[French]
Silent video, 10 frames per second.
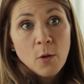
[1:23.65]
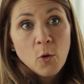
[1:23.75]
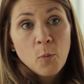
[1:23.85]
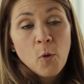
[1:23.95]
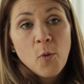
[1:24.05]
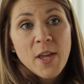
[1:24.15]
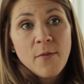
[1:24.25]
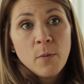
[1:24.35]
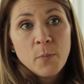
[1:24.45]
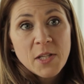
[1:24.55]
Donc, pour moi, il y
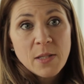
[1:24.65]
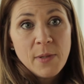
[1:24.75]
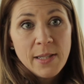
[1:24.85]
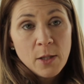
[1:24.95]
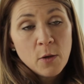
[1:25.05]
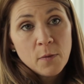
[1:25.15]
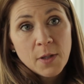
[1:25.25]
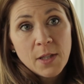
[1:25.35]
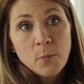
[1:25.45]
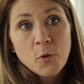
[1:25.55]
avait une possibilité de
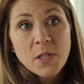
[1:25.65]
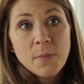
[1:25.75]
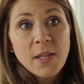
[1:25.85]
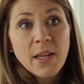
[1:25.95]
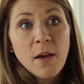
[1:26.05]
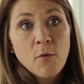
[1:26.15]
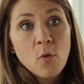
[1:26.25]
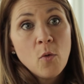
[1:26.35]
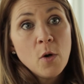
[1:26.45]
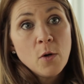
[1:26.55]
venir déposer mes
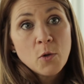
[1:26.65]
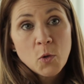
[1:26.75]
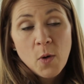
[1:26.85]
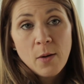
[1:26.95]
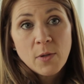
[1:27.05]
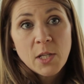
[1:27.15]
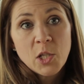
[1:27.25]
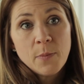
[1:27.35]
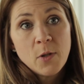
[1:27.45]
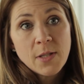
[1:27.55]
travaux soit au
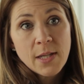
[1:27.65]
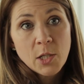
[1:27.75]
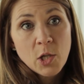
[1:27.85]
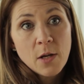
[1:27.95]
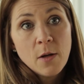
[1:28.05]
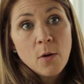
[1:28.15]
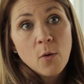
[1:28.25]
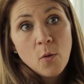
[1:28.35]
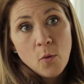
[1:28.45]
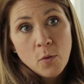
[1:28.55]
cégep de Saint-Jean
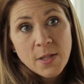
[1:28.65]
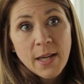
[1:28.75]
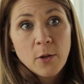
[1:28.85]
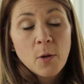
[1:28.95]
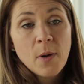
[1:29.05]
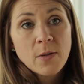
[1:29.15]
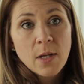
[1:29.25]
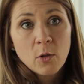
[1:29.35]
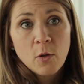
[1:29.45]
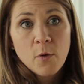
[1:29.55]
ou directement au
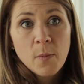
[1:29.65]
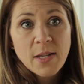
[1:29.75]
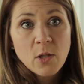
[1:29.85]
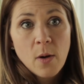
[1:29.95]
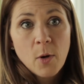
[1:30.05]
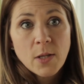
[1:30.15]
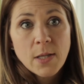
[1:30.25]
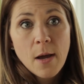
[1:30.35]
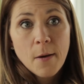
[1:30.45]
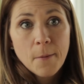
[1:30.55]
centre de formation à
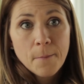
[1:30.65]
Brossard.